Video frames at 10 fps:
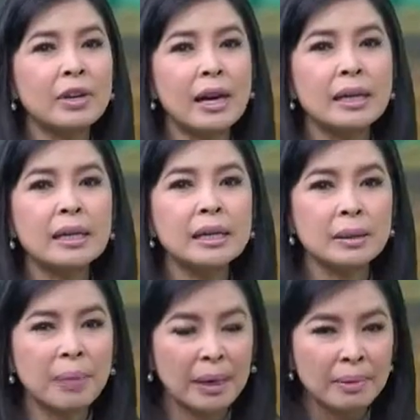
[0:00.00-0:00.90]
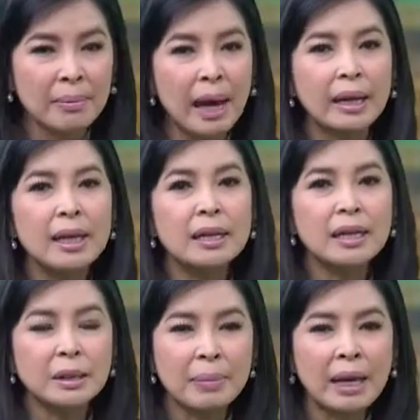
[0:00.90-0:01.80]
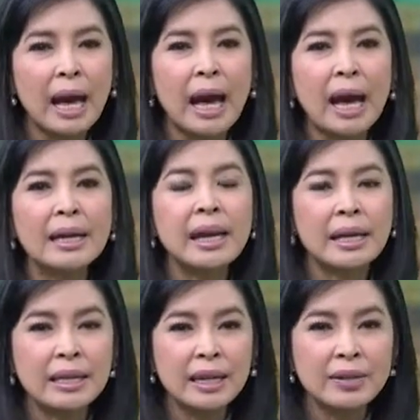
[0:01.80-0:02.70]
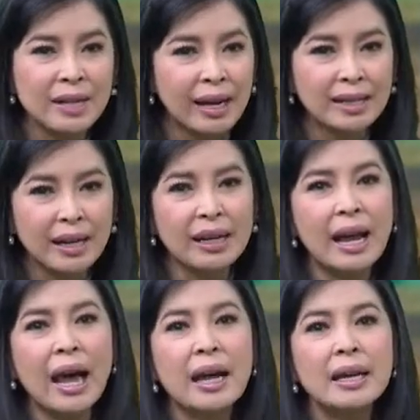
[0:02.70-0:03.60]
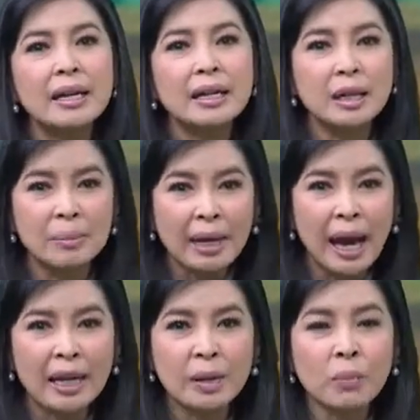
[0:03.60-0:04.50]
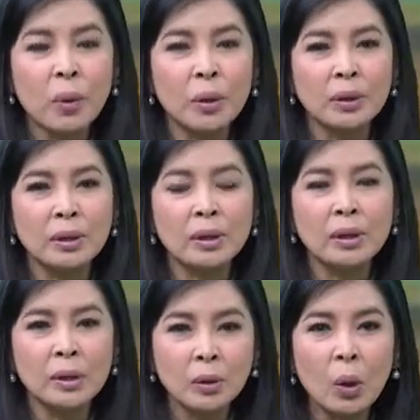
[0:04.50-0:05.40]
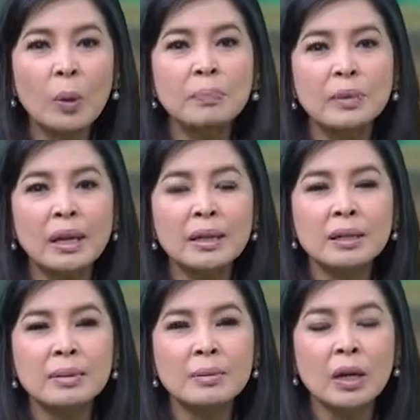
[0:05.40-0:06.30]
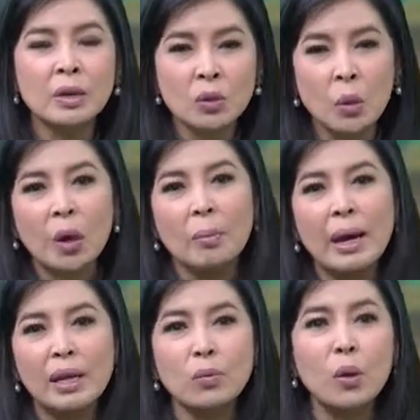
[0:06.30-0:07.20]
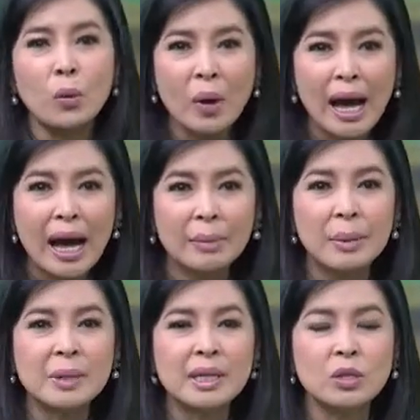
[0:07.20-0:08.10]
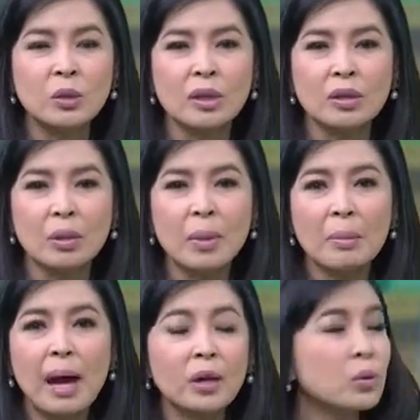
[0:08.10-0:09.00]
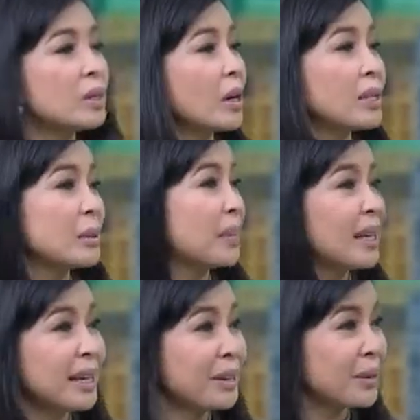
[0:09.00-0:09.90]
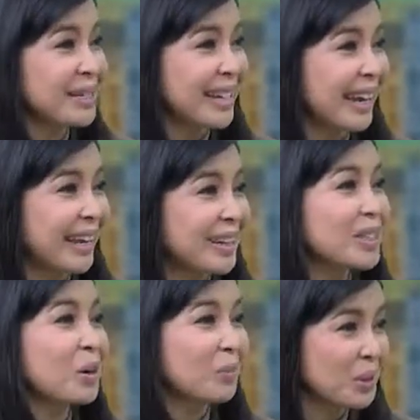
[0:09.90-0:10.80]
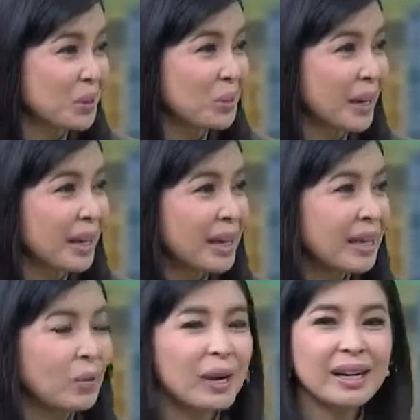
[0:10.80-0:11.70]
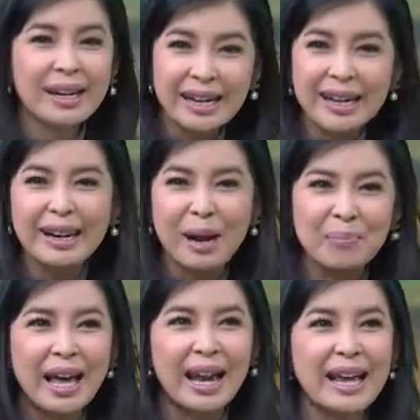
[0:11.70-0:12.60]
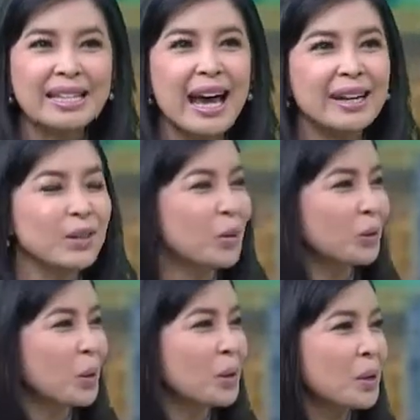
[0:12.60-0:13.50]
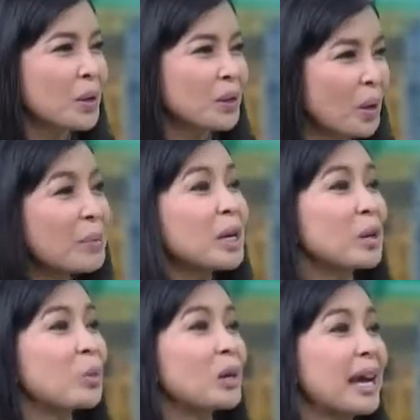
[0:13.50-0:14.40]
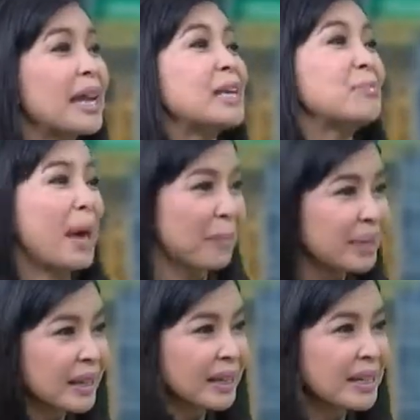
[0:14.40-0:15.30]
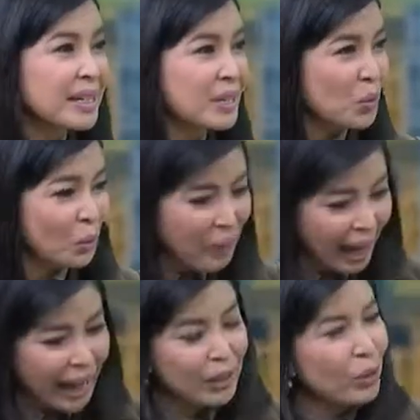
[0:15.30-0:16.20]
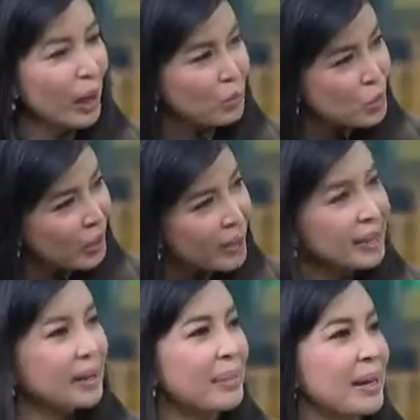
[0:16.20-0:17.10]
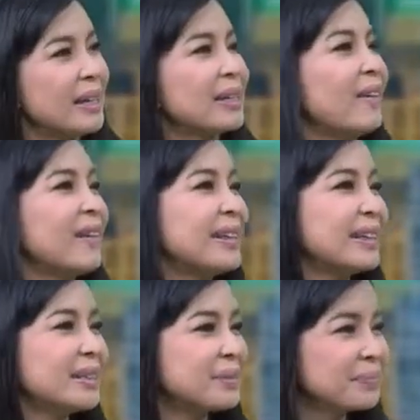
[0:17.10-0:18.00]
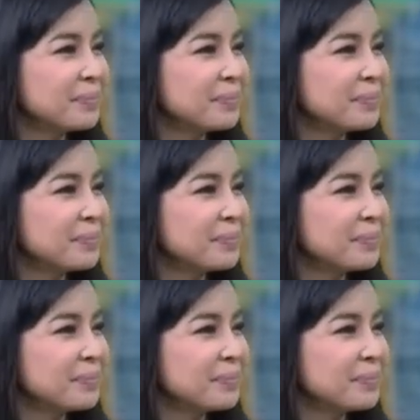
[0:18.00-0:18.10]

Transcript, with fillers: มเวลาที่เกิดภัยพิบัติ เกิดปัญหาในที่สาธารณะ เกิดปัญหาที่ผลกระทบนั้นส่งออกไปในวงกว้าง มีประชาชนเดือดร้อนมากๆ ลูกเสือก็จะไม่นิ่งนอนใจก็จะออกมาช่วย แต่ว่าถ้าในระดับนานาชาติก็คงต้องต้องมีกระบวนการอีกแบบหนึ่งที่จะส่งผ่านความช่วยเหลือไปอีกต่อหนึ่ง